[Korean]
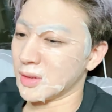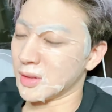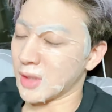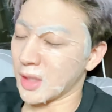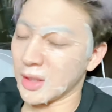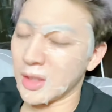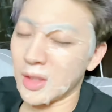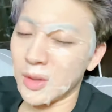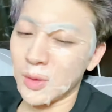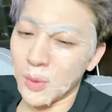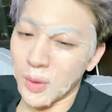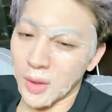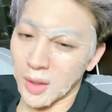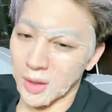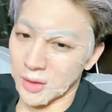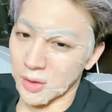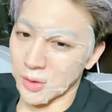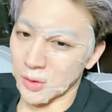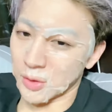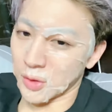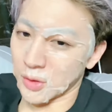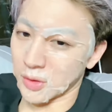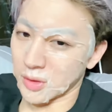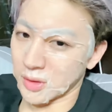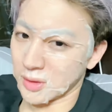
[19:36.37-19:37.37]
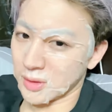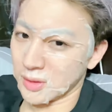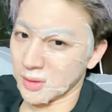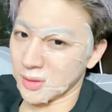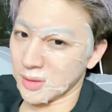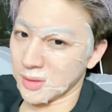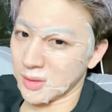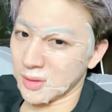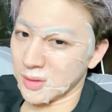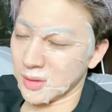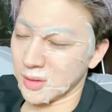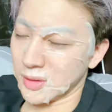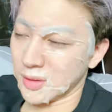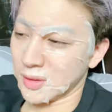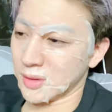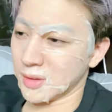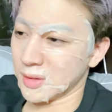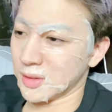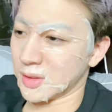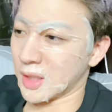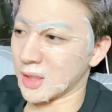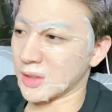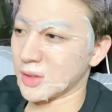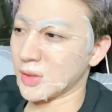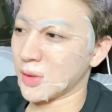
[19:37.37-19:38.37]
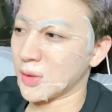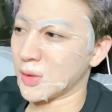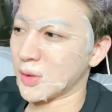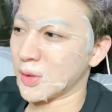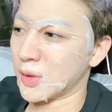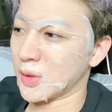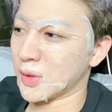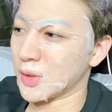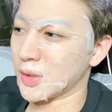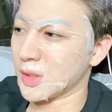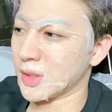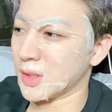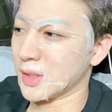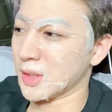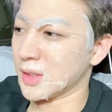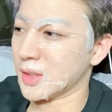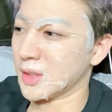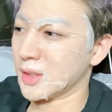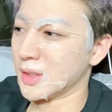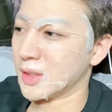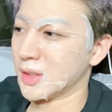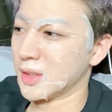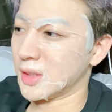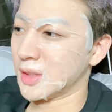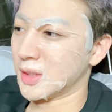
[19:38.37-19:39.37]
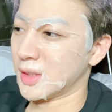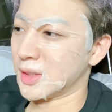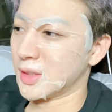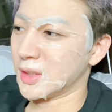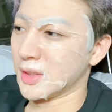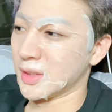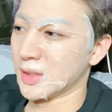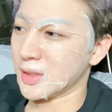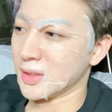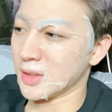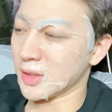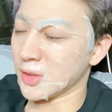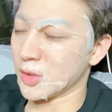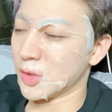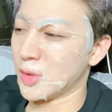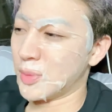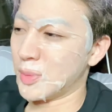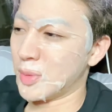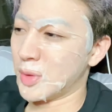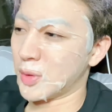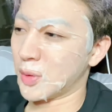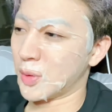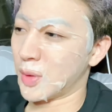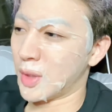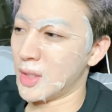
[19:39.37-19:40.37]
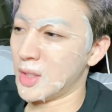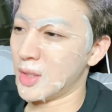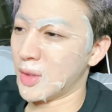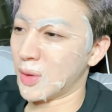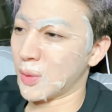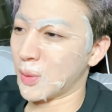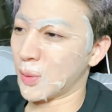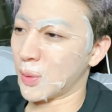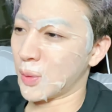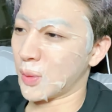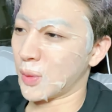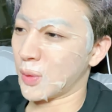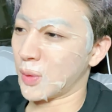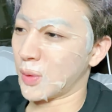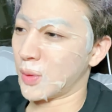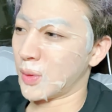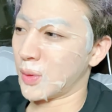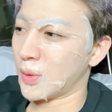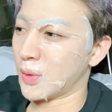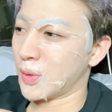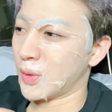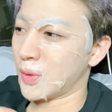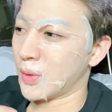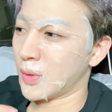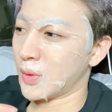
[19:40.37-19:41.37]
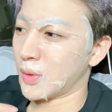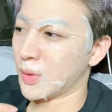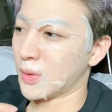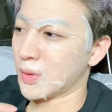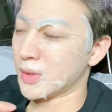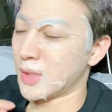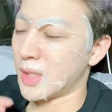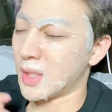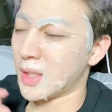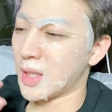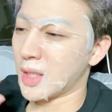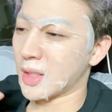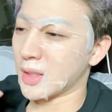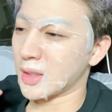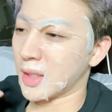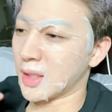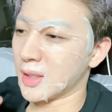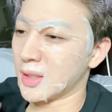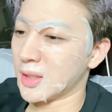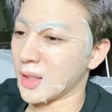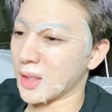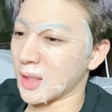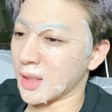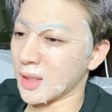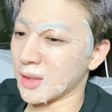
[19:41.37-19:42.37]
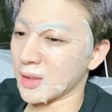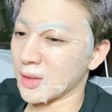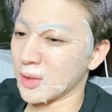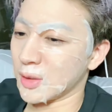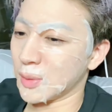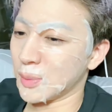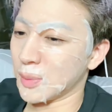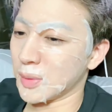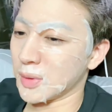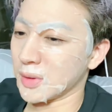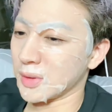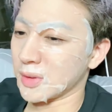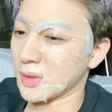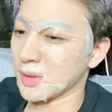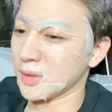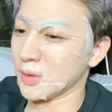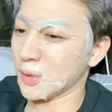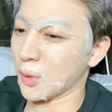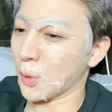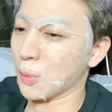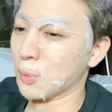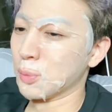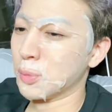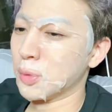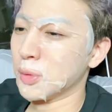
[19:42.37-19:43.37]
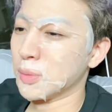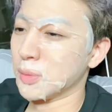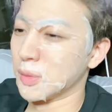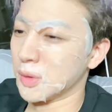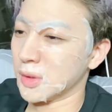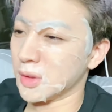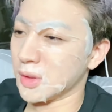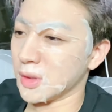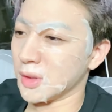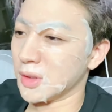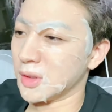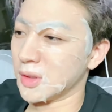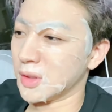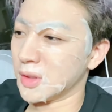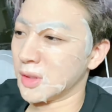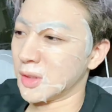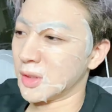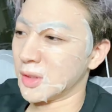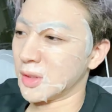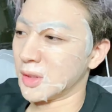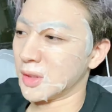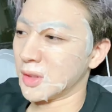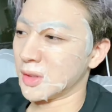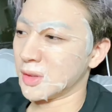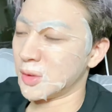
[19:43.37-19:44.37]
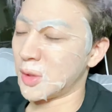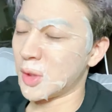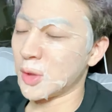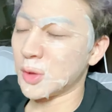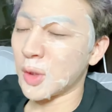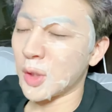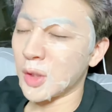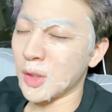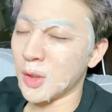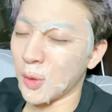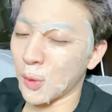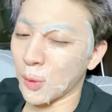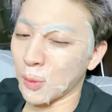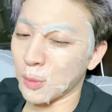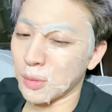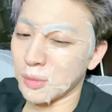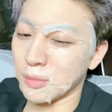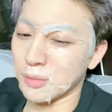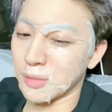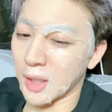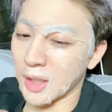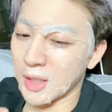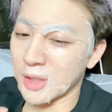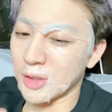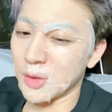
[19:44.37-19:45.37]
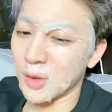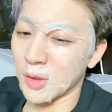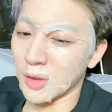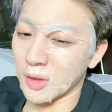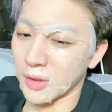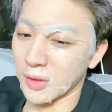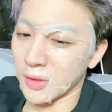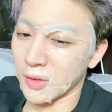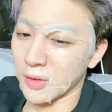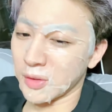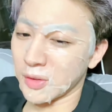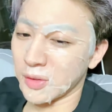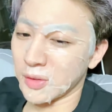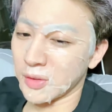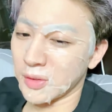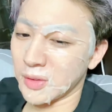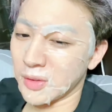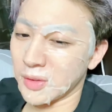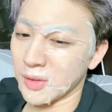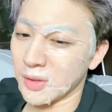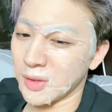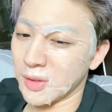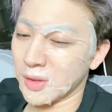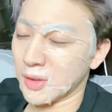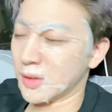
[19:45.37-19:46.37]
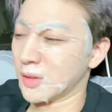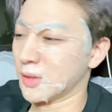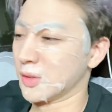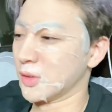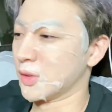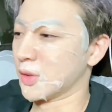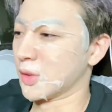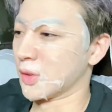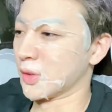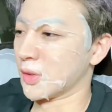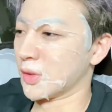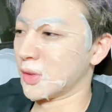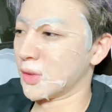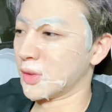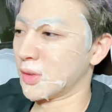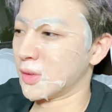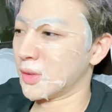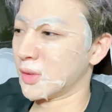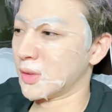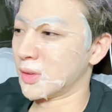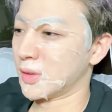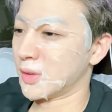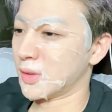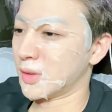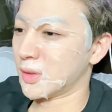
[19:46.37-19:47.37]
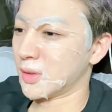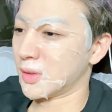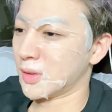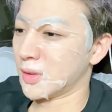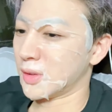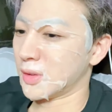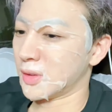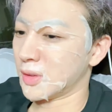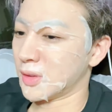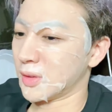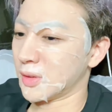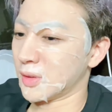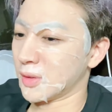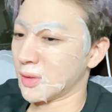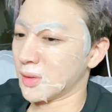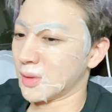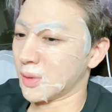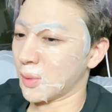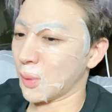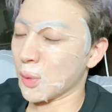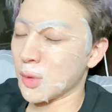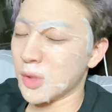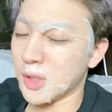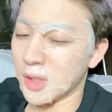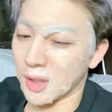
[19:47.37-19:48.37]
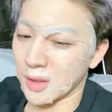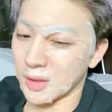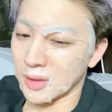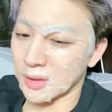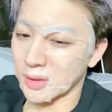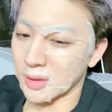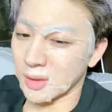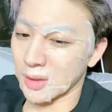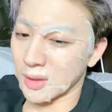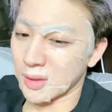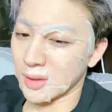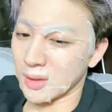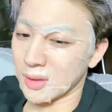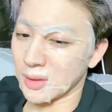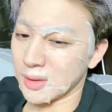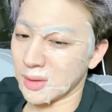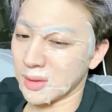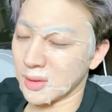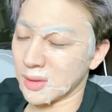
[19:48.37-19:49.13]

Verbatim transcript: 제대로 해야 돼요, 저는. 자전거를 이제 취미로 하려고 생각을 한다. 그러면 그 용품을 최소한의 용품 다 있어야 돼요. 그렇죠? 옷이라든가